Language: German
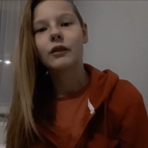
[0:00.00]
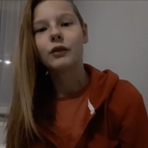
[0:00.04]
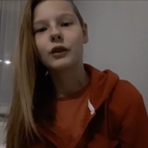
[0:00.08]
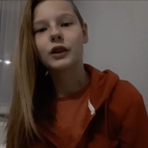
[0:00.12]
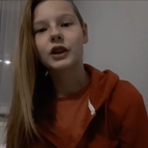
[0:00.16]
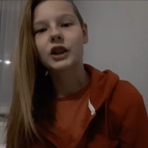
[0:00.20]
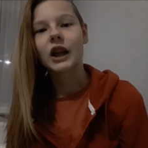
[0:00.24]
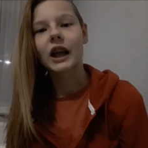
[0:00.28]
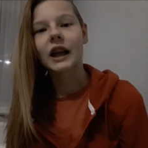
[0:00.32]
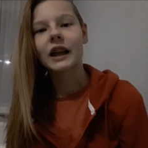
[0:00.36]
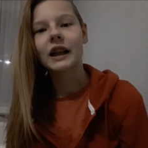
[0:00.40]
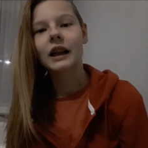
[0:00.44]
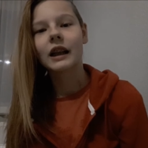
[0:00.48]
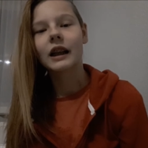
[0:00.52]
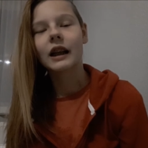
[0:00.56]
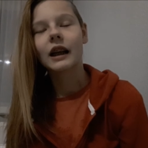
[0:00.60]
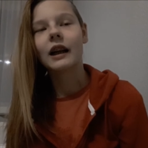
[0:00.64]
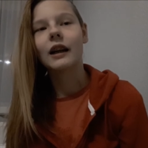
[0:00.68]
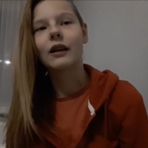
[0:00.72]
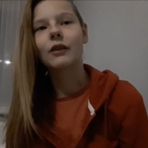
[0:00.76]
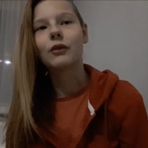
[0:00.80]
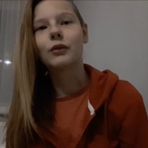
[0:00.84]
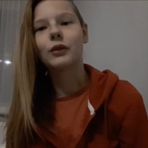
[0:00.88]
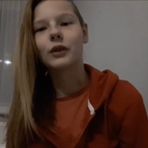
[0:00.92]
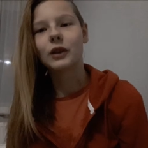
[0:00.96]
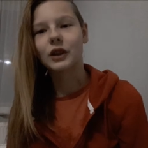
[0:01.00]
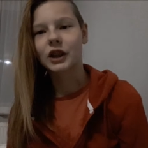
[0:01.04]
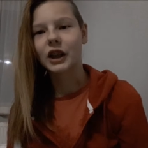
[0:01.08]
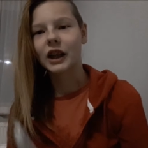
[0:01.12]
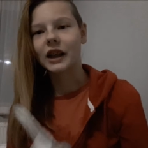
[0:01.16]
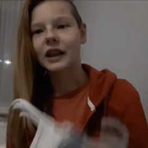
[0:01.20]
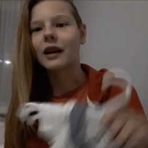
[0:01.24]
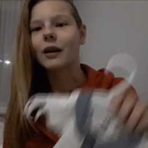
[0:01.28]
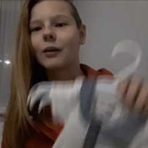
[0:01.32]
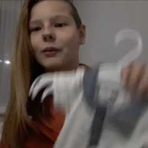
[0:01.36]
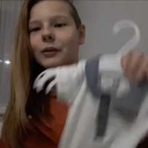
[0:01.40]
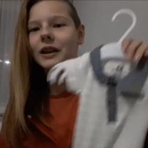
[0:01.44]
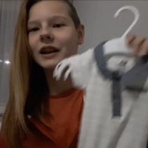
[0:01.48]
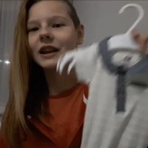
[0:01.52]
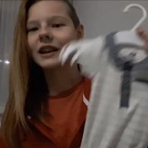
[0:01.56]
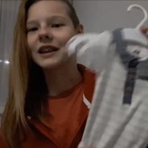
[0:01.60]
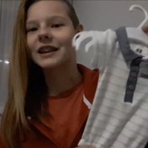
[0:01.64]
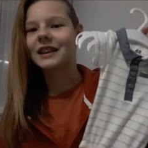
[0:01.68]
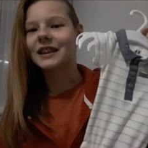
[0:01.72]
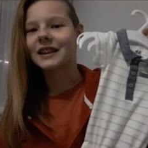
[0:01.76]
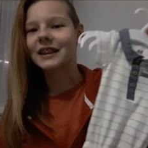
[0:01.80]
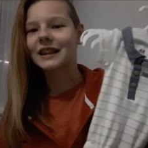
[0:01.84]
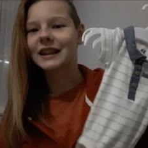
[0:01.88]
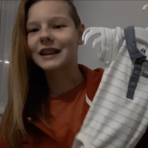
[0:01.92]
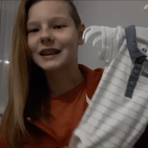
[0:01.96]
Für Jane, äh, für Jane habe ich
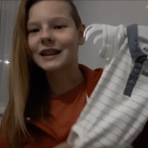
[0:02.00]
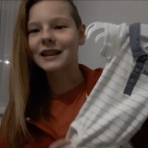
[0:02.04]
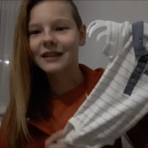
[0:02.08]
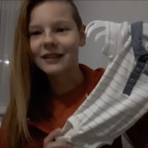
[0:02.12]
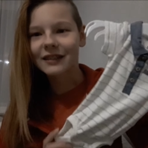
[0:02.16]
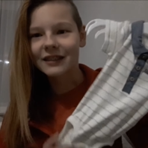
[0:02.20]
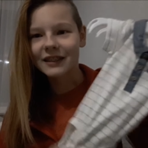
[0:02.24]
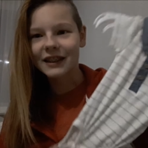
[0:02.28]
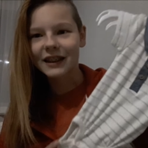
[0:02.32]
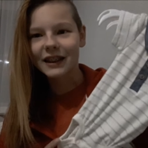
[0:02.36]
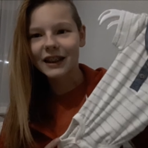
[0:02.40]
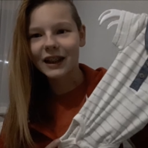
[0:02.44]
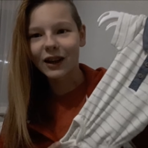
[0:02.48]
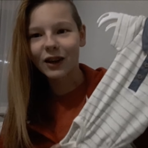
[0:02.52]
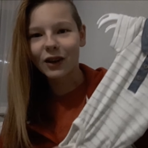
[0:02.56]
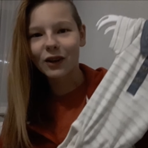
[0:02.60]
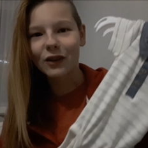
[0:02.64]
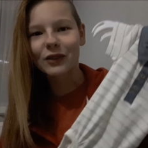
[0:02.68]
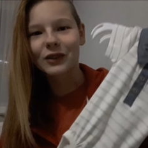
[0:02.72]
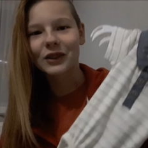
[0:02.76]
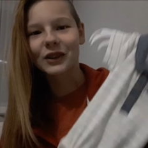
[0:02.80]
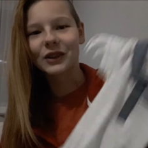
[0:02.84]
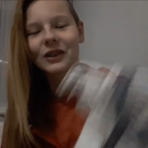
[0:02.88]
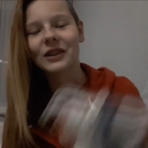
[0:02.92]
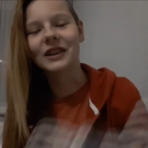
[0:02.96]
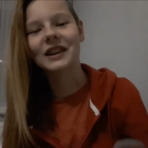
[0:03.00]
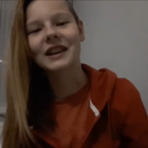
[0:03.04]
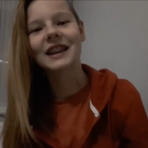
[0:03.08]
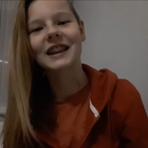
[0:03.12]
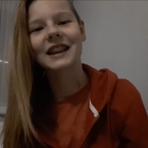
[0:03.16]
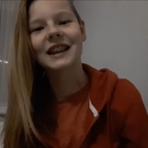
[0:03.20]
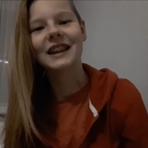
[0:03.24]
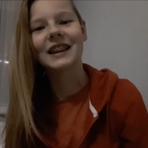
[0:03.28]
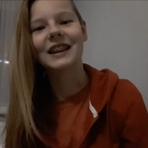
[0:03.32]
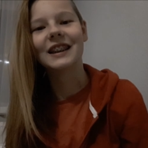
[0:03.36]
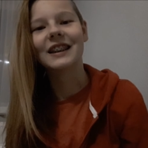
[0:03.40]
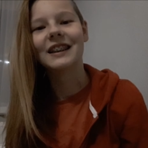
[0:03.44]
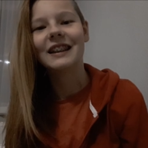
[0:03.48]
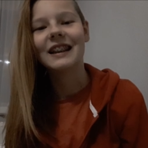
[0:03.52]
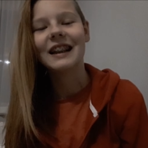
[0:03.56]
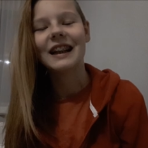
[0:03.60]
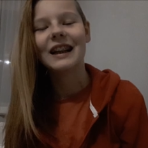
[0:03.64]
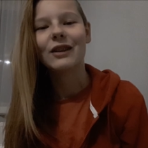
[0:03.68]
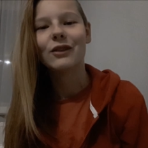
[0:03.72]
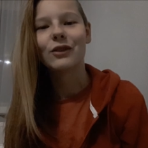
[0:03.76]
halt diesen gekauft und äh,